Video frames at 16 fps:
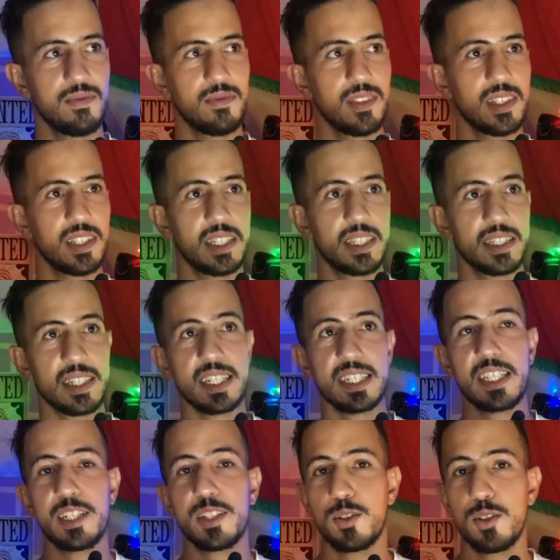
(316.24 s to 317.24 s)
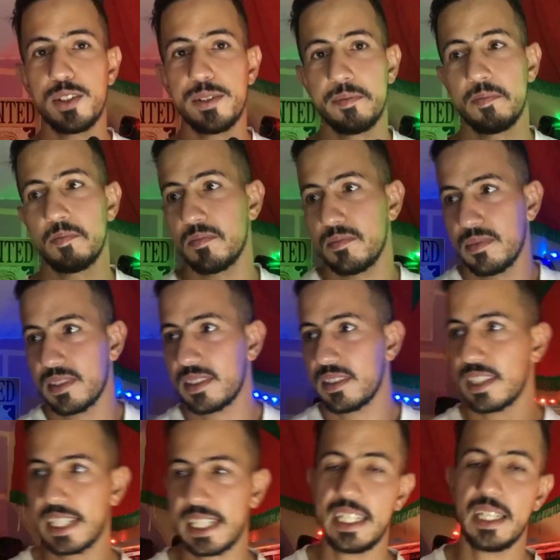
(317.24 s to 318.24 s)
يقدر يكون
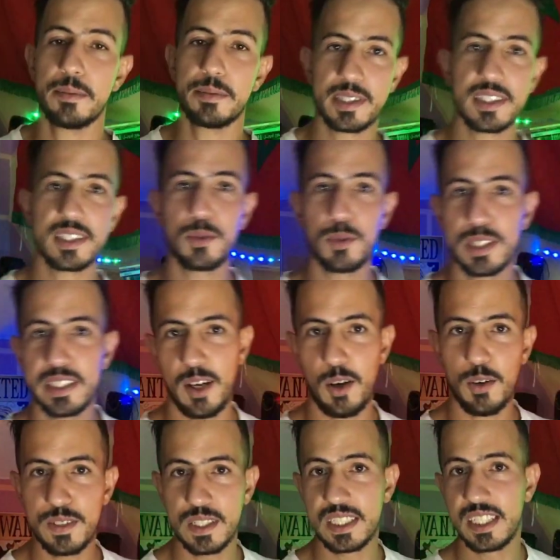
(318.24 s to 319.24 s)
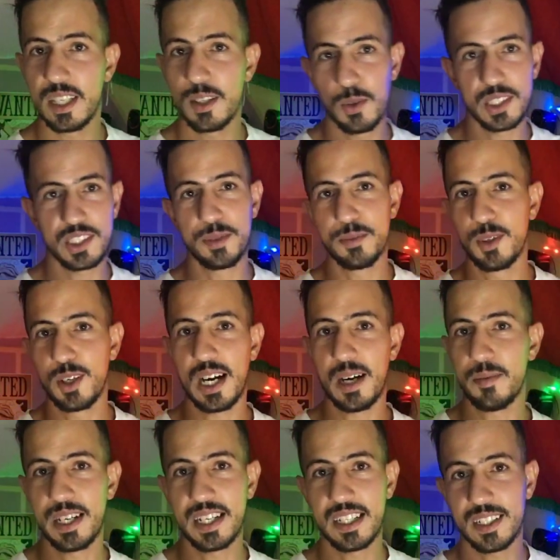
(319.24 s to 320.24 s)
غير لابس كسوه تاع اوفيسير هو شي
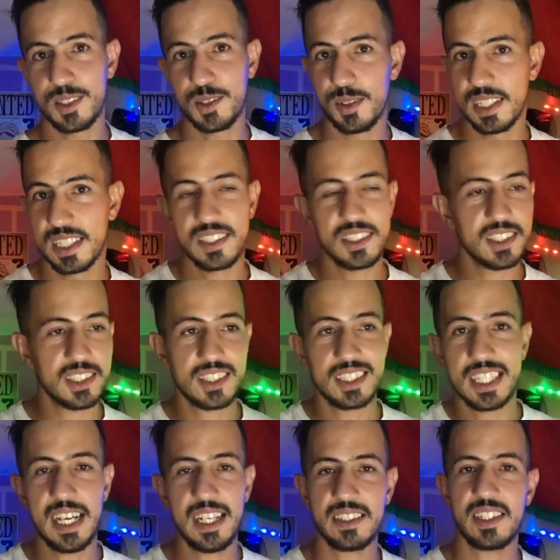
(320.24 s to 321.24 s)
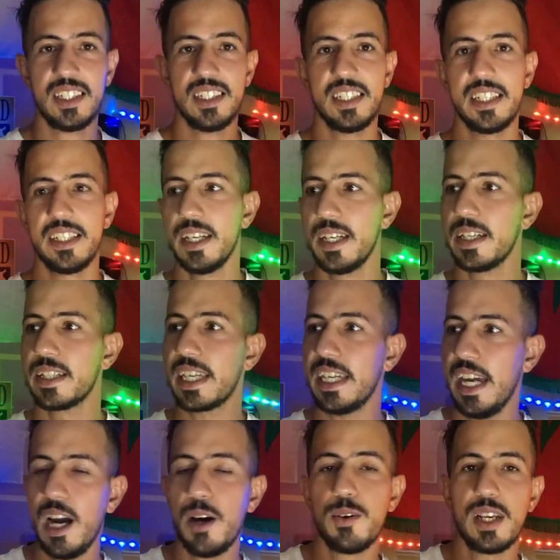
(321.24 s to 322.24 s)
مخابرات ولا شي حاجه يعني
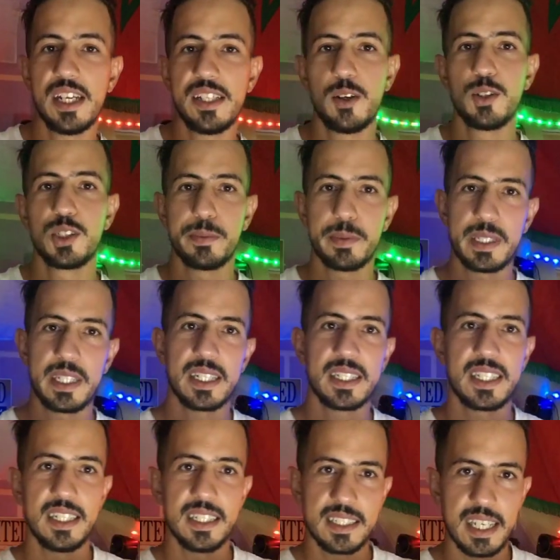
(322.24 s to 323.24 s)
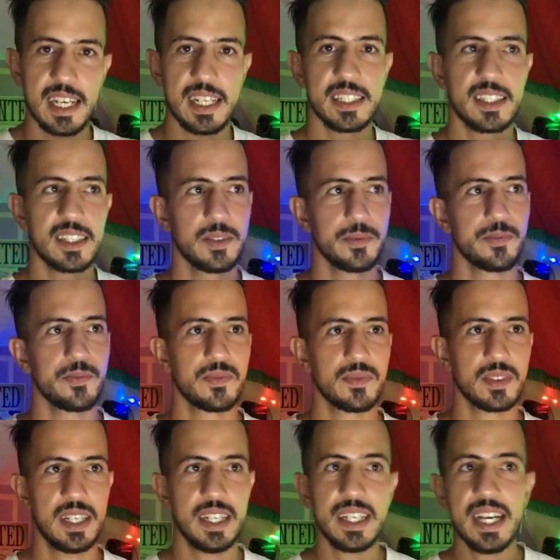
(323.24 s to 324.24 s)
كيحاول انه يجبد لك لسانك
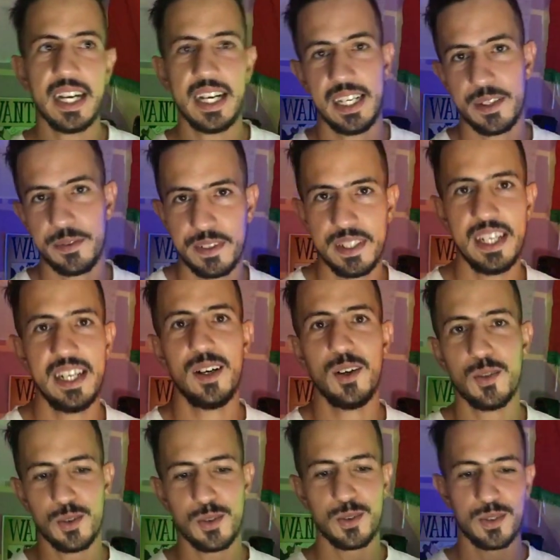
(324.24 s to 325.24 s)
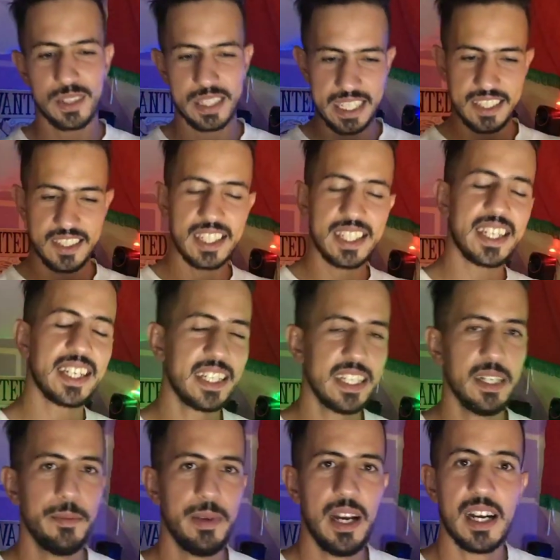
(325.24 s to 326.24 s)
حنا عرفناه وكيجي
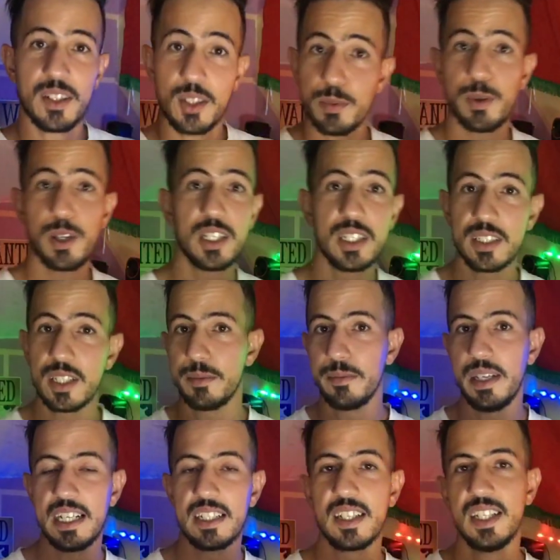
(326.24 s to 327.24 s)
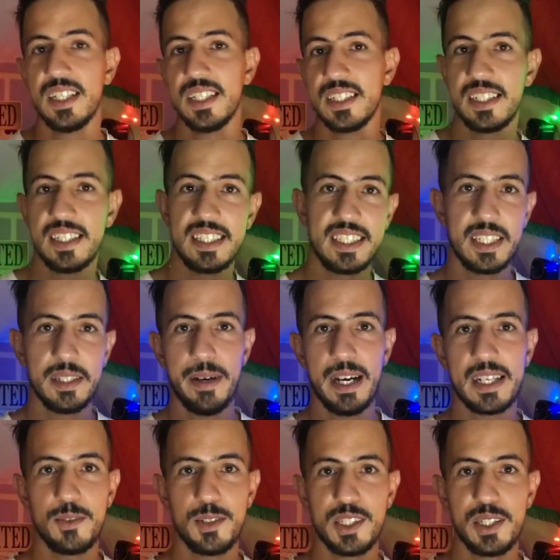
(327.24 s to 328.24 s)
كيريح معاك يبقى يهضر معاك يدي
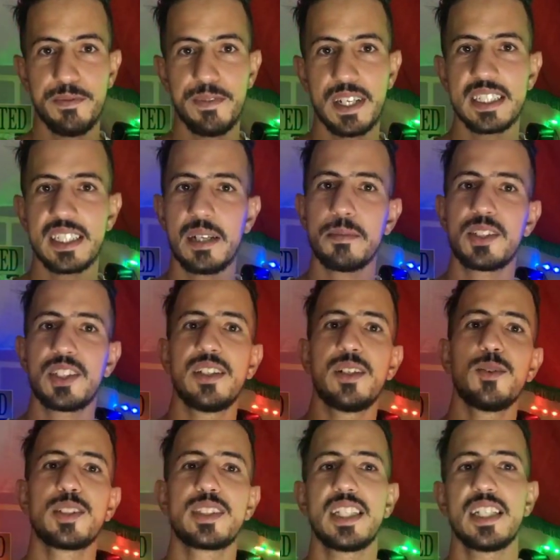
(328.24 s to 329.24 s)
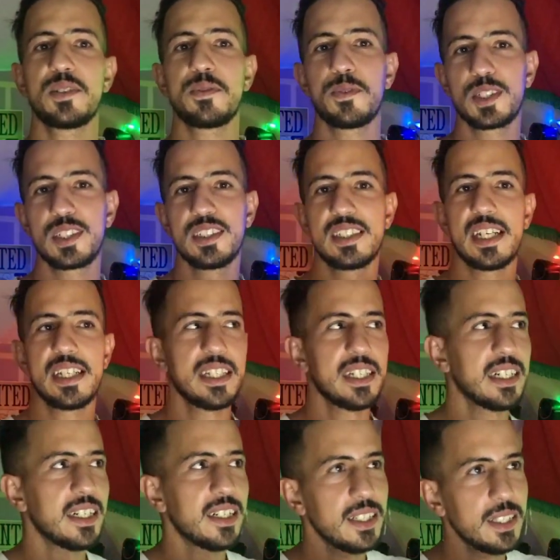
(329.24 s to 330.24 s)
معاك ويجيب في الهضره باش انه يكتشفوا واش
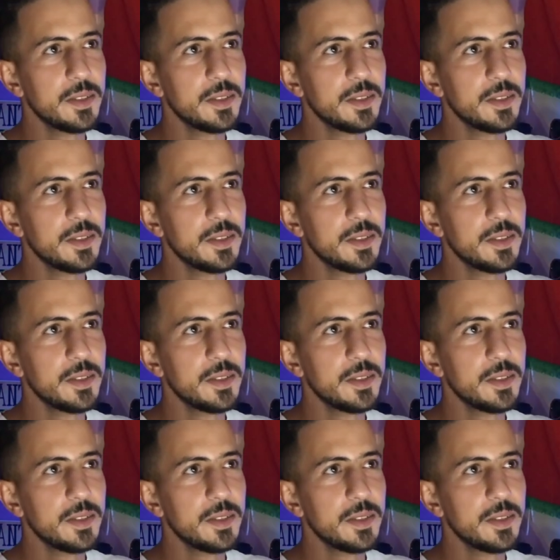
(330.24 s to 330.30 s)
نتايا